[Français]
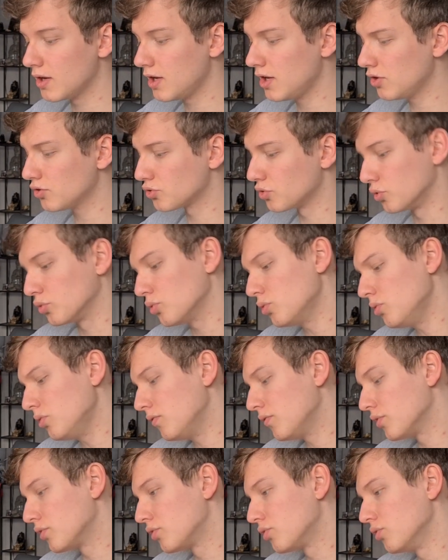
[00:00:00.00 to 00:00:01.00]
Et je
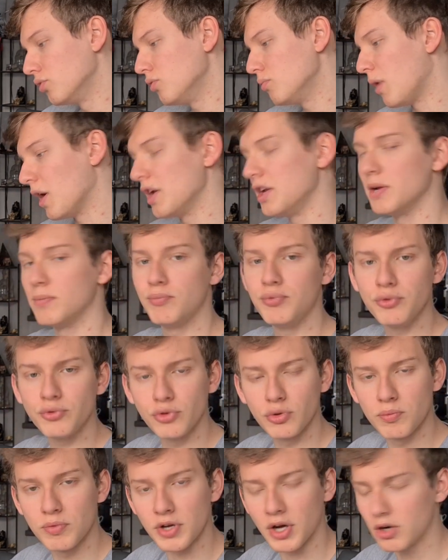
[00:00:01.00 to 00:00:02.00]
trouve que bah, il est
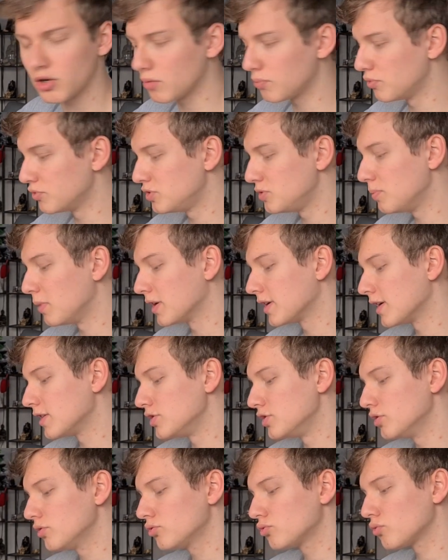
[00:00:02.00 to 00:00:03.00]
plutôt bien leur petit
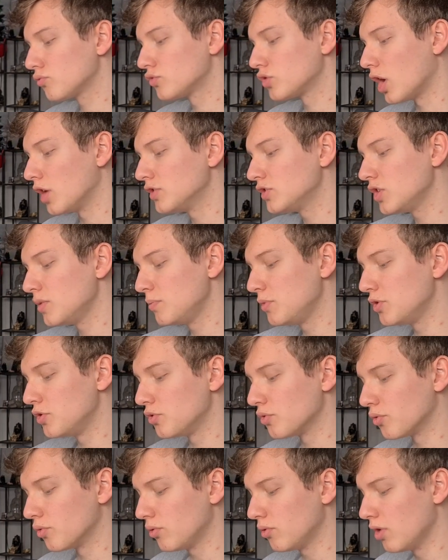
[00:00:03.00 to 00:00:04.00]
packaging, je trouve ça assez
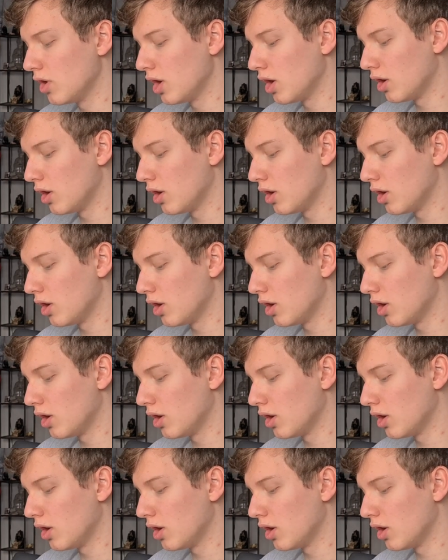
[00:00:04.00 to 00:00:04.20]
mignon,